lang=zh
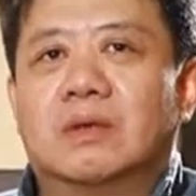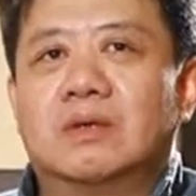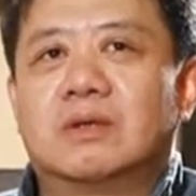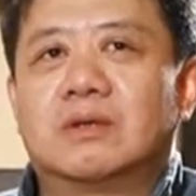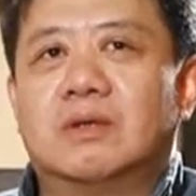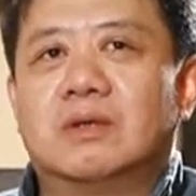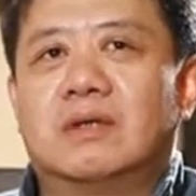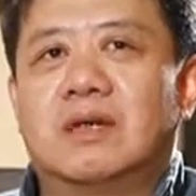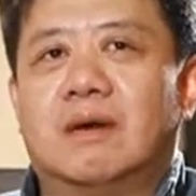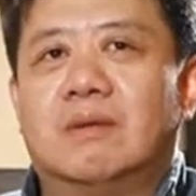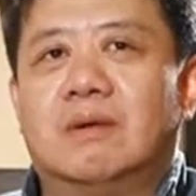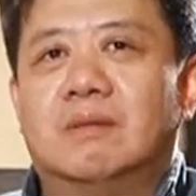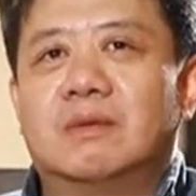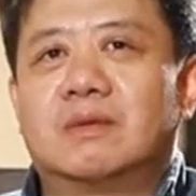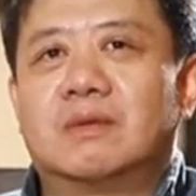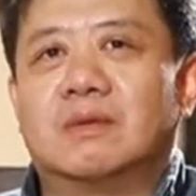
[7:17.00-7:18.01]
就说你看我
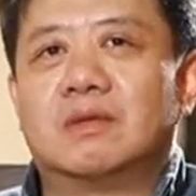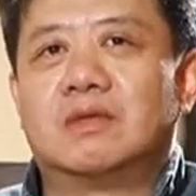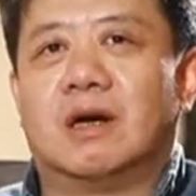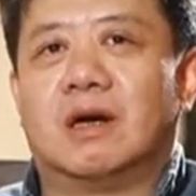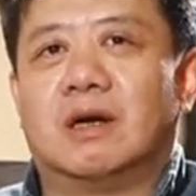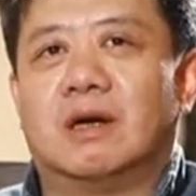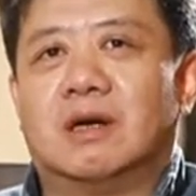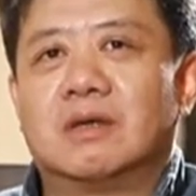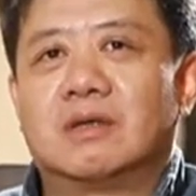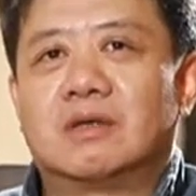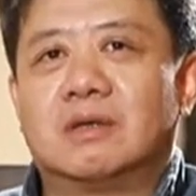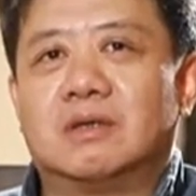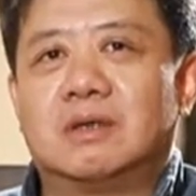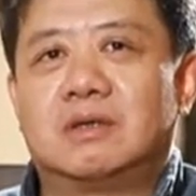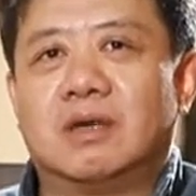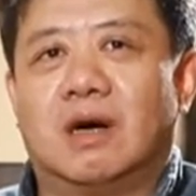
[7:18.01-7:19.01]
们从小受
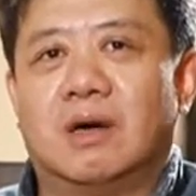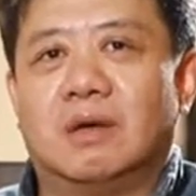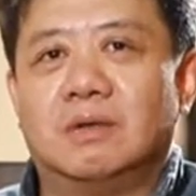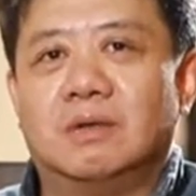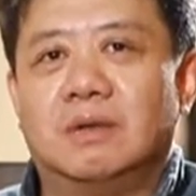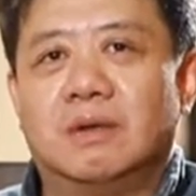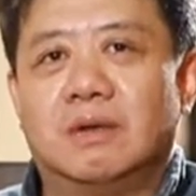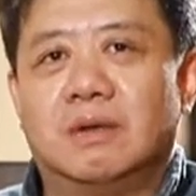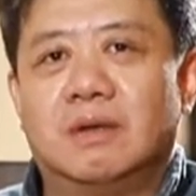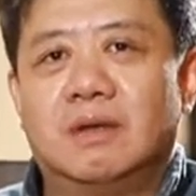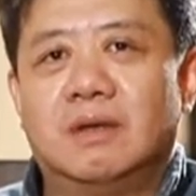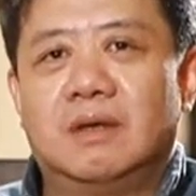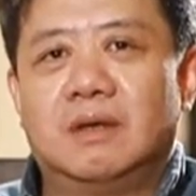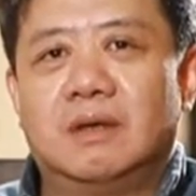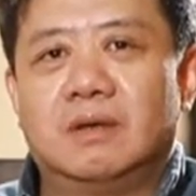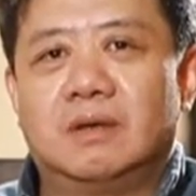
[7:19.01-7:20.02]
的教育，
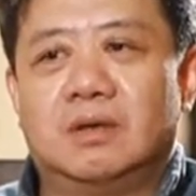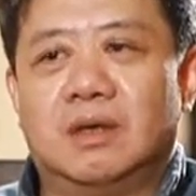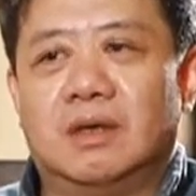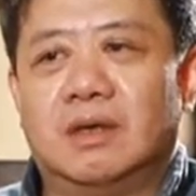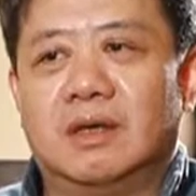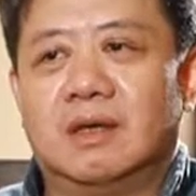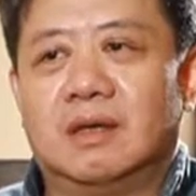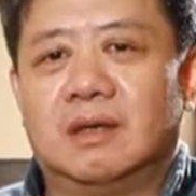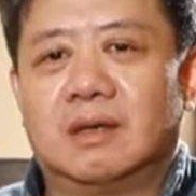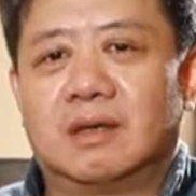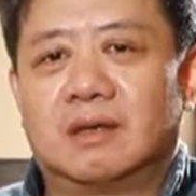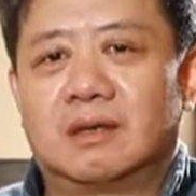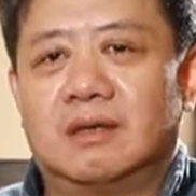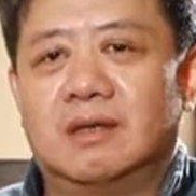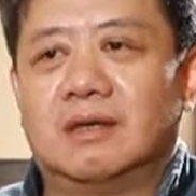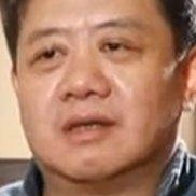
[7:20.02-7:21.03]
学的
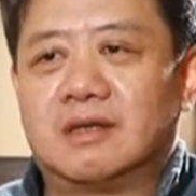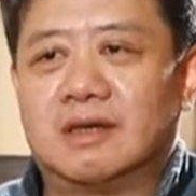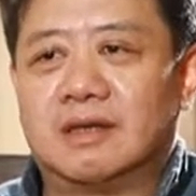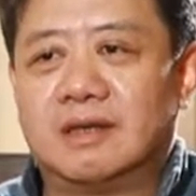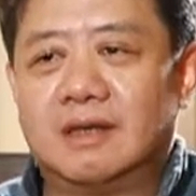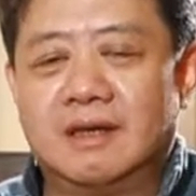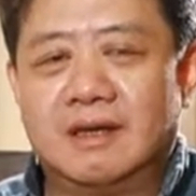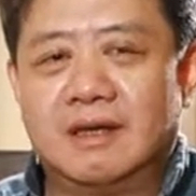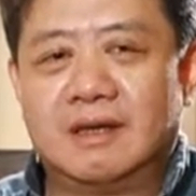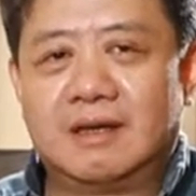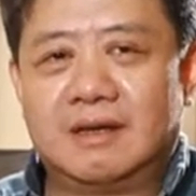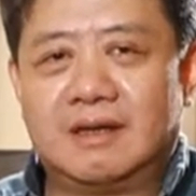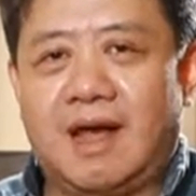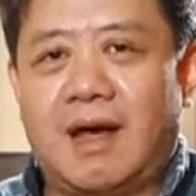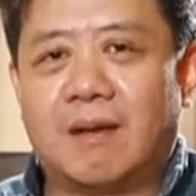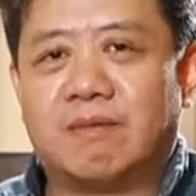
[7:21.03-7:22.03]
课程。
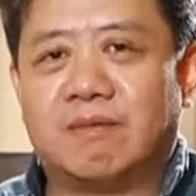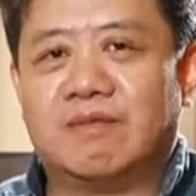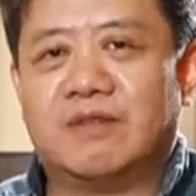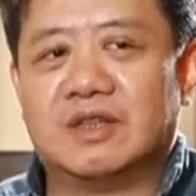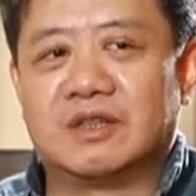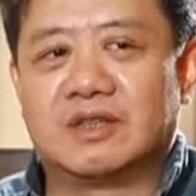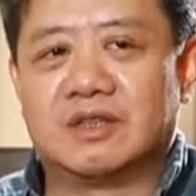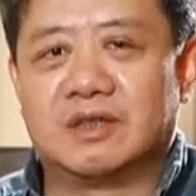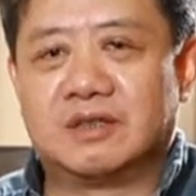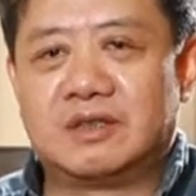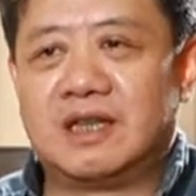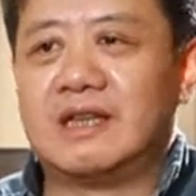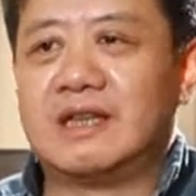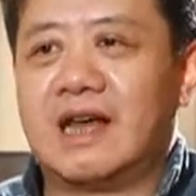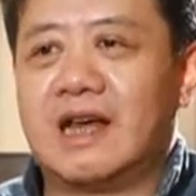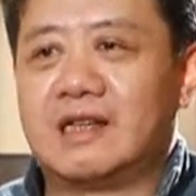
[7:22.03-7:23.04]
大部分是
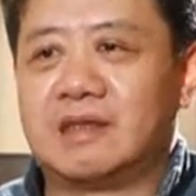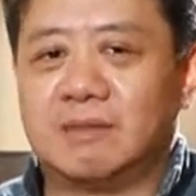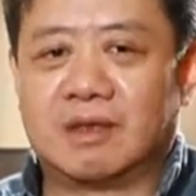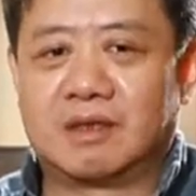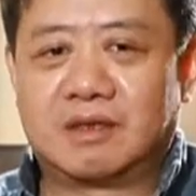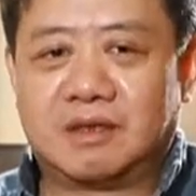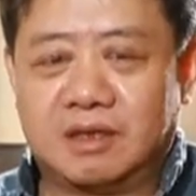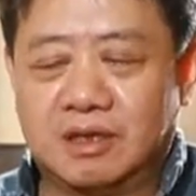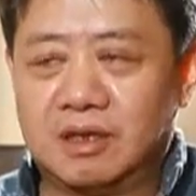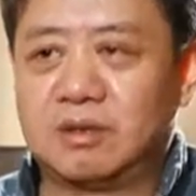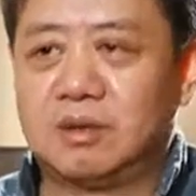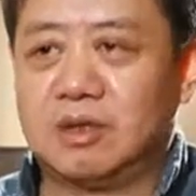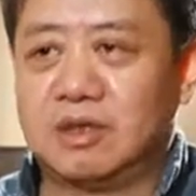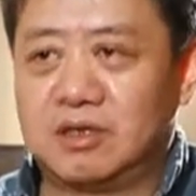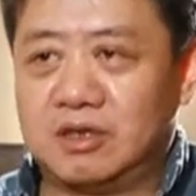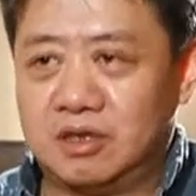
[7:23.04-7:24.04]
现代什么科
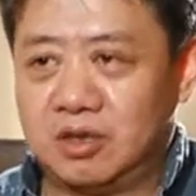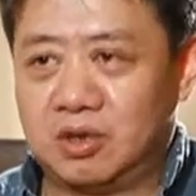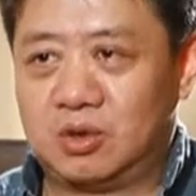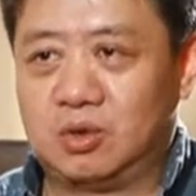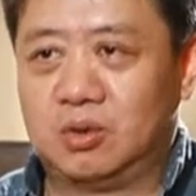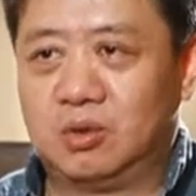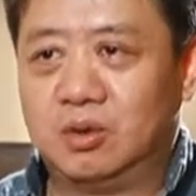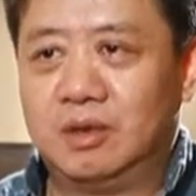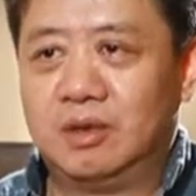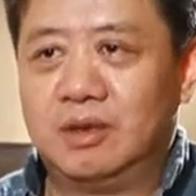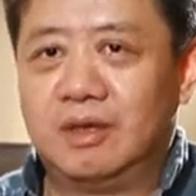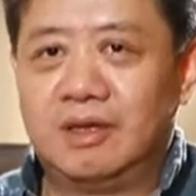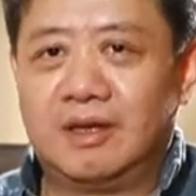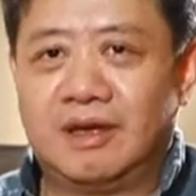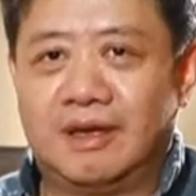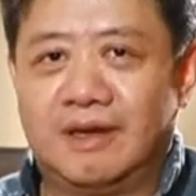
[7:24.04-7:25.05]
学技术，
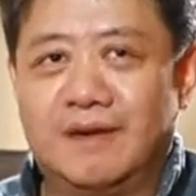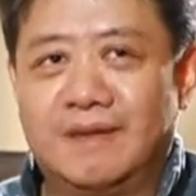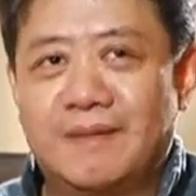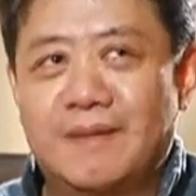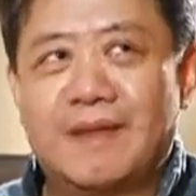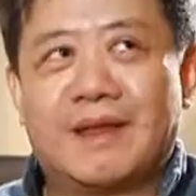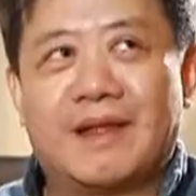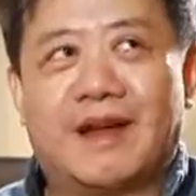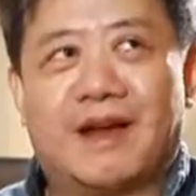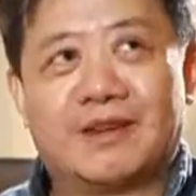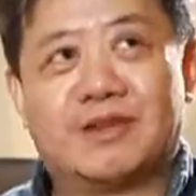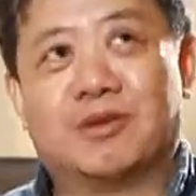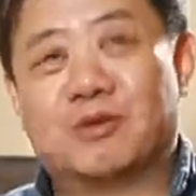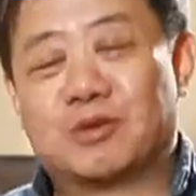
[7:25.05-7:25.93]
啊，而且我们